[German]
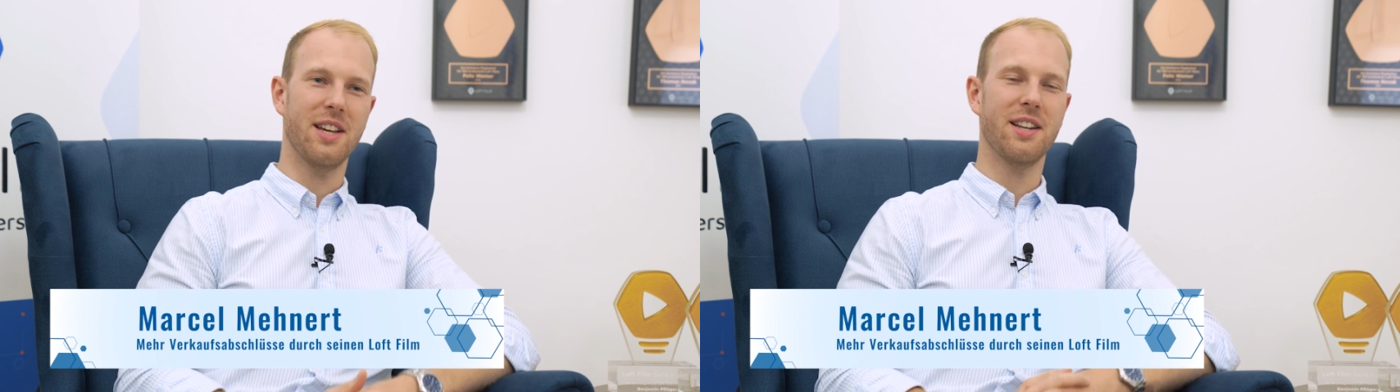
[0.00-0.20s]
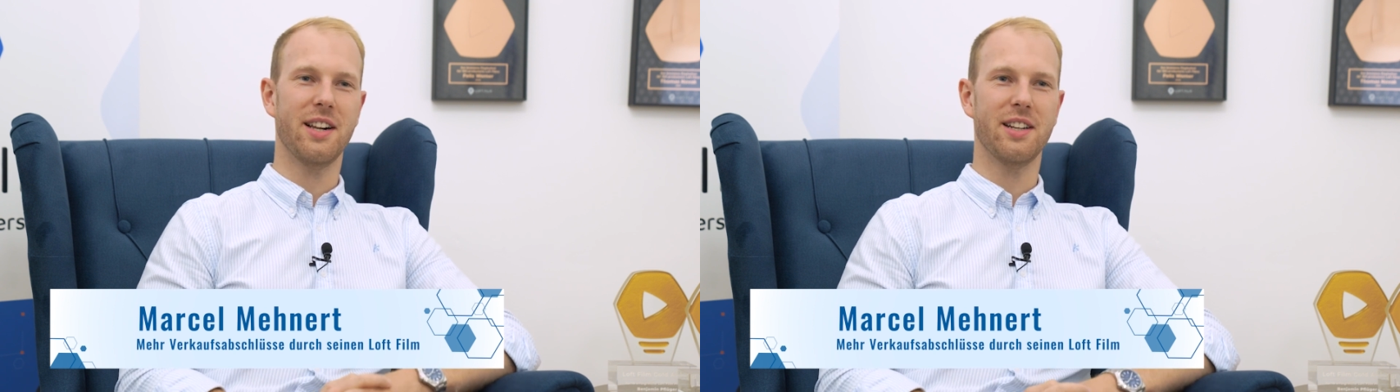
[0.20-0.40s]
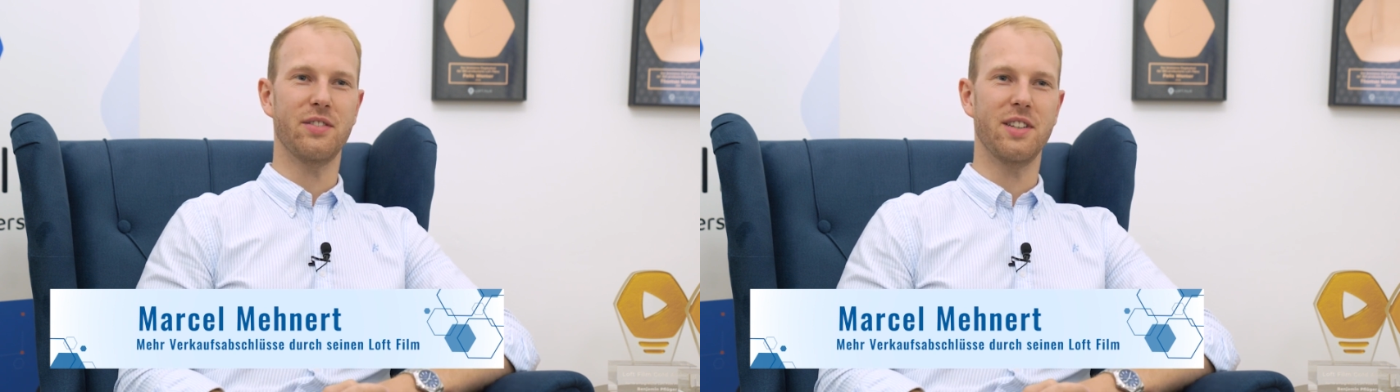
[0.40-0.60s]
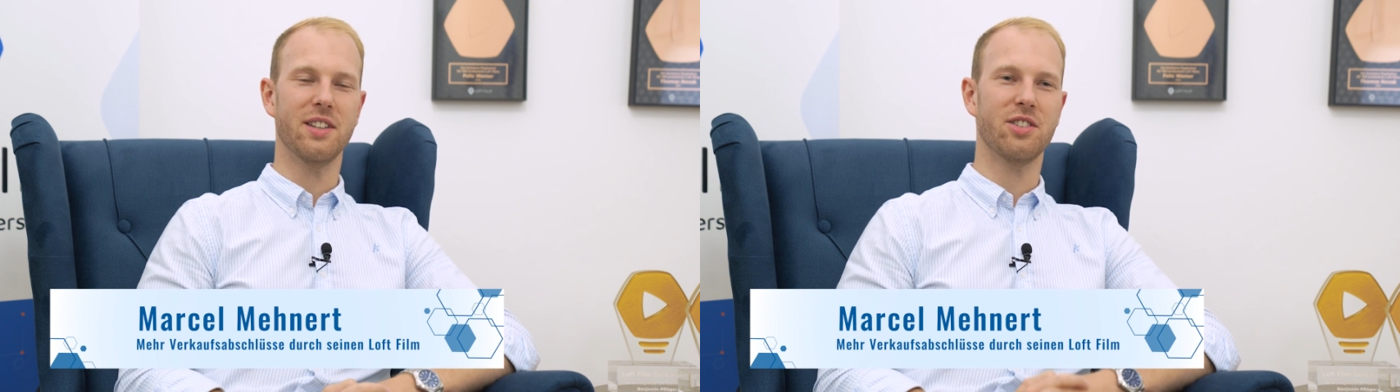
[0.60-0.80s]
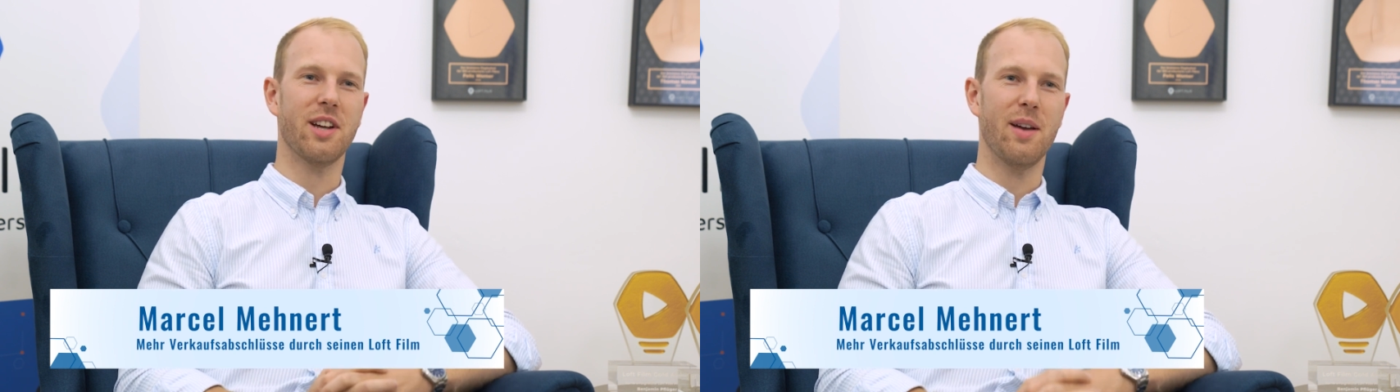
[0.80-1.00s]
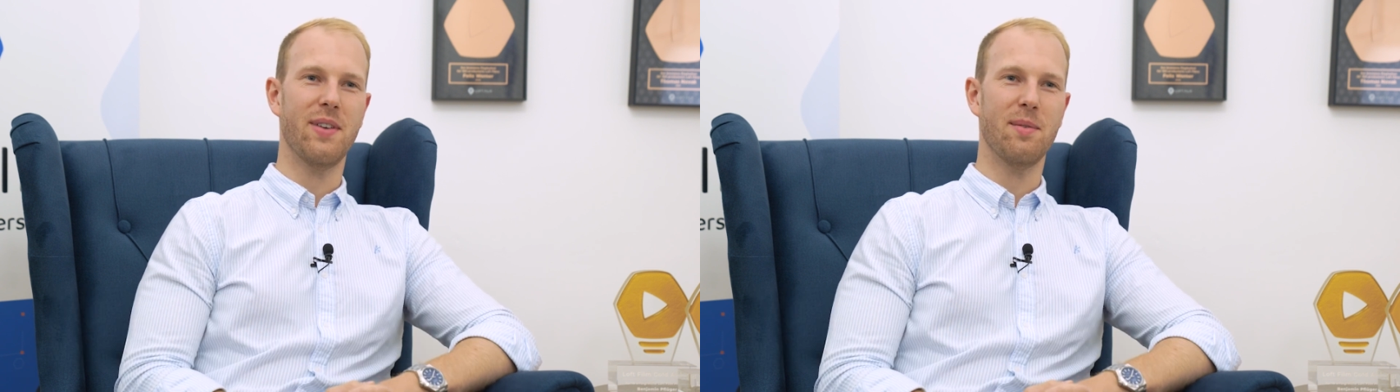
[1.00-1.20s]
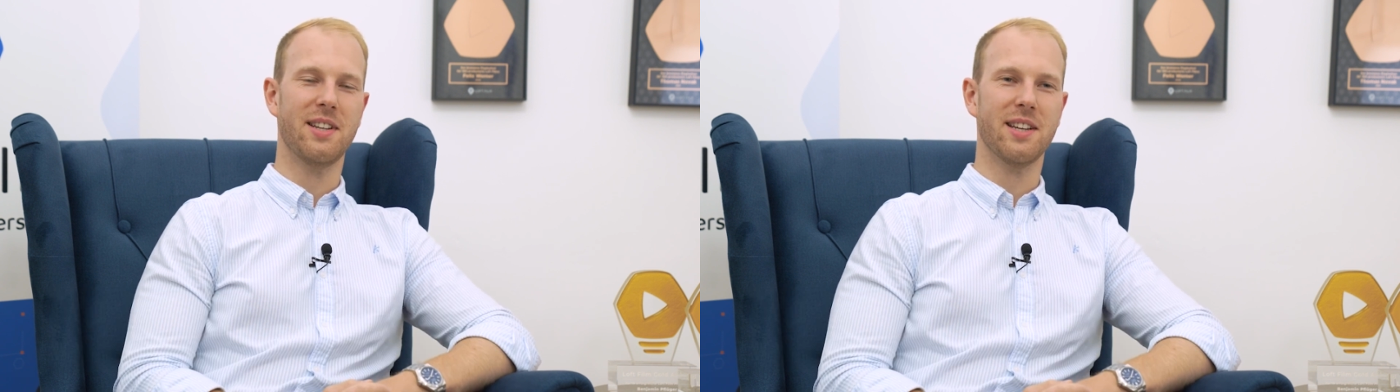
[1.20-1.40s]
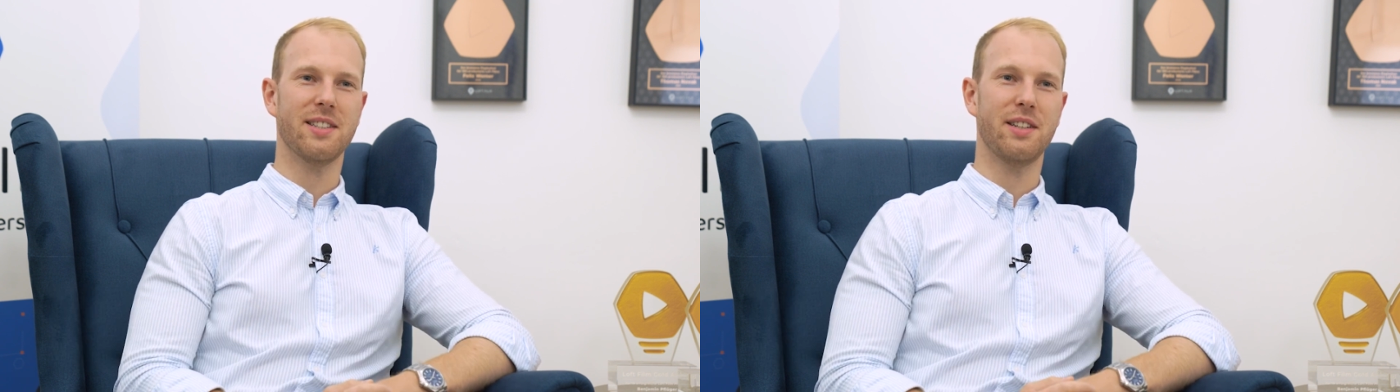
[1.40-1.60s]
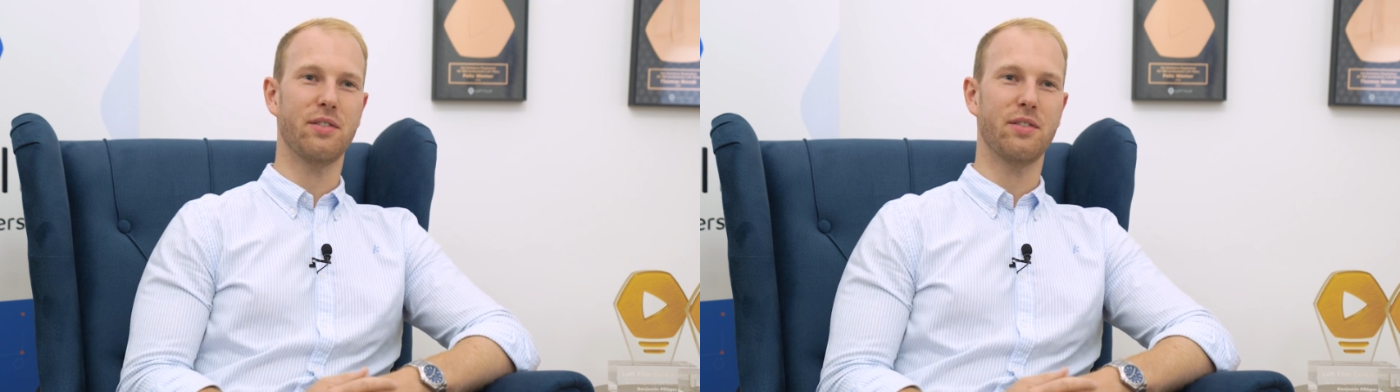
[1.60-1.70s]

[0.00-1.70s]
der Inhalt. Wir schreiben Werbetexte,